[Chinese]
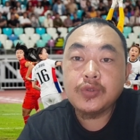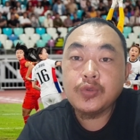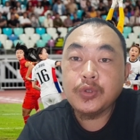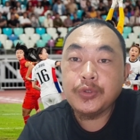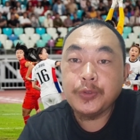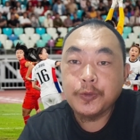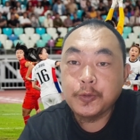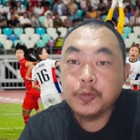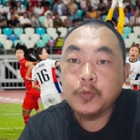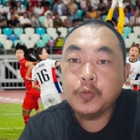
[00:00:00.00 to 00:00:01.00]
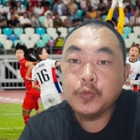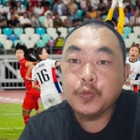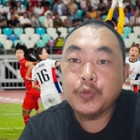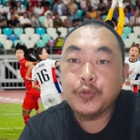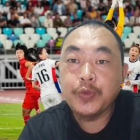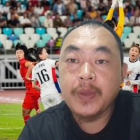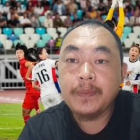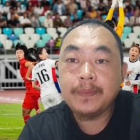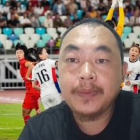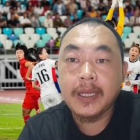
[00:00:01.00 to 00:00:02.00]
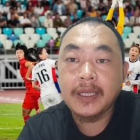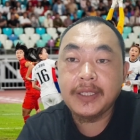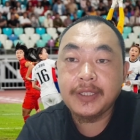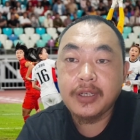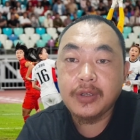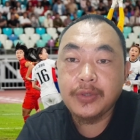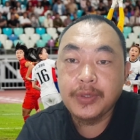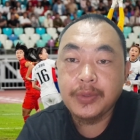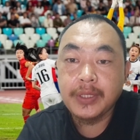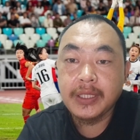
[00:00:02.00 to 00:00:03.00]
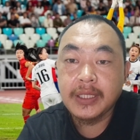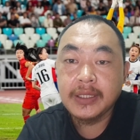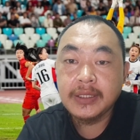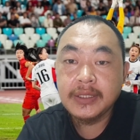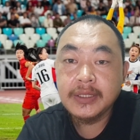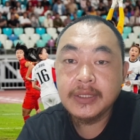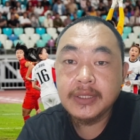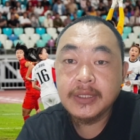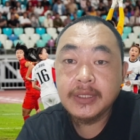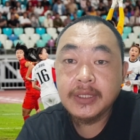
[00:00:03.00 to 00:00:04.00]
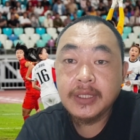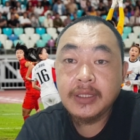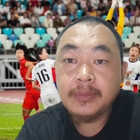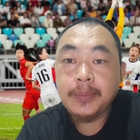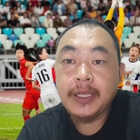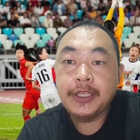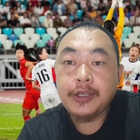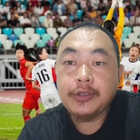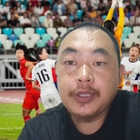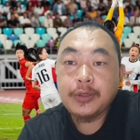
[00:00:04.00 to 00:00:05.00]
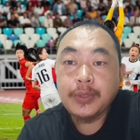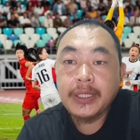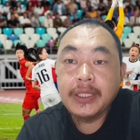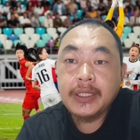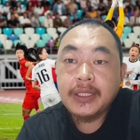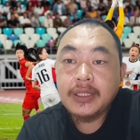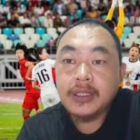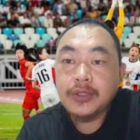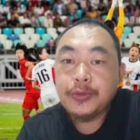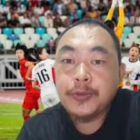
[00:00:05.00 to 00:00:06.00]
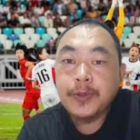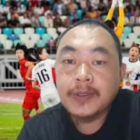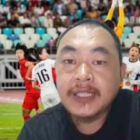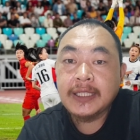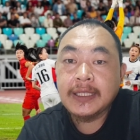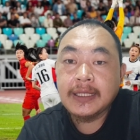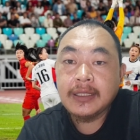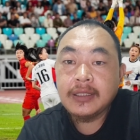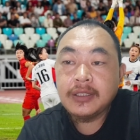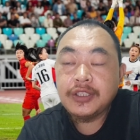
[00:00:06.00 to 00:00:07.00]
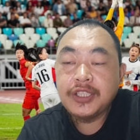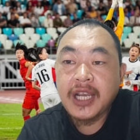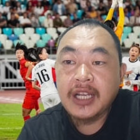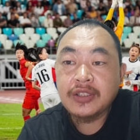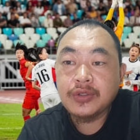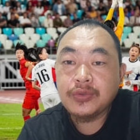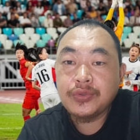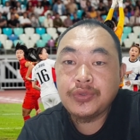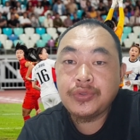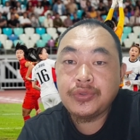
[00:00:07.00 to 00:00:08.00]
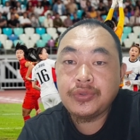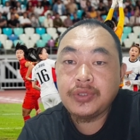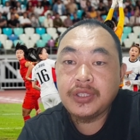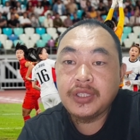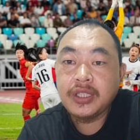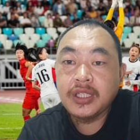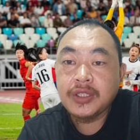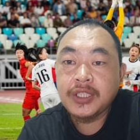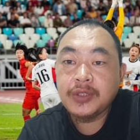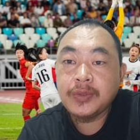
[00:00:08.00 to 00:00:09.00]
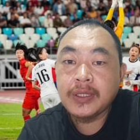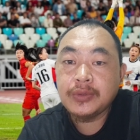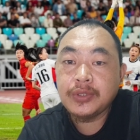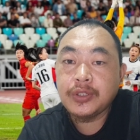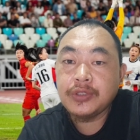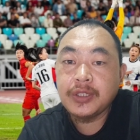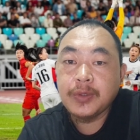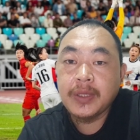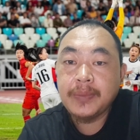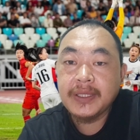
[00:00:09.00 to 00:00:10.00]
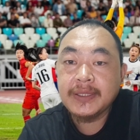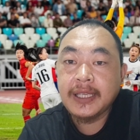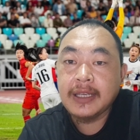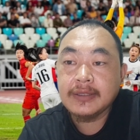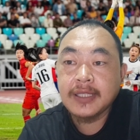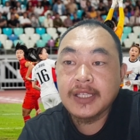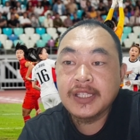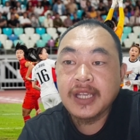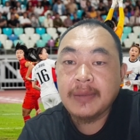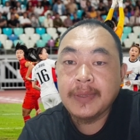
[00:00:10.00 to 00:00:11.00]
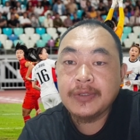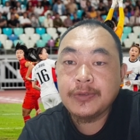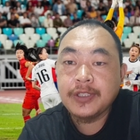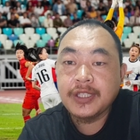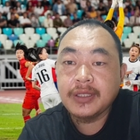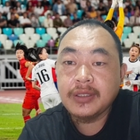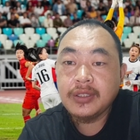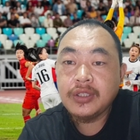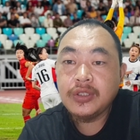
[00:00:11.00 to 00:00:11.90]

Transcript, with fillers: 中国女足无缘巴黎奥运会啊！巴黎奥运会这个预选赛呢，亚洲区第二阶段最后一轮比赛啊，在厦门举行。